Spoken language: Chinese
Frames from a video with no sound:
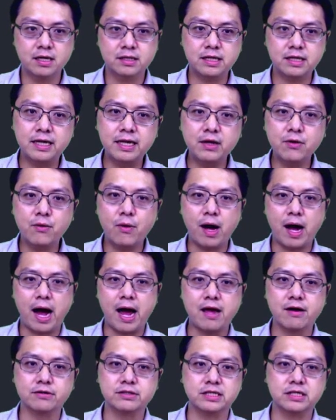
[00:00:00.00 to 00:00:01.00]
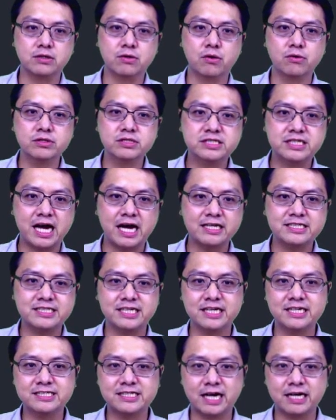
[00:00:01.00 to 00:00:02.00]
那另外还有提供相
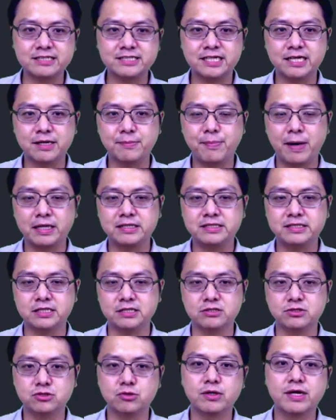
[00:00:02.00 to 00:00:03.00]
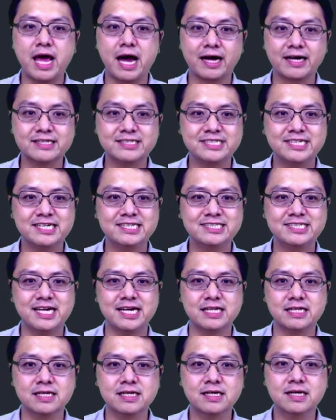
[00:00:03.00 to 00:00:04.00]
切相切半径，就两个切
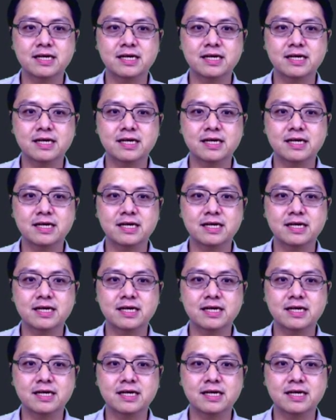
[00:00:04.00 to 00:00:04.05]
线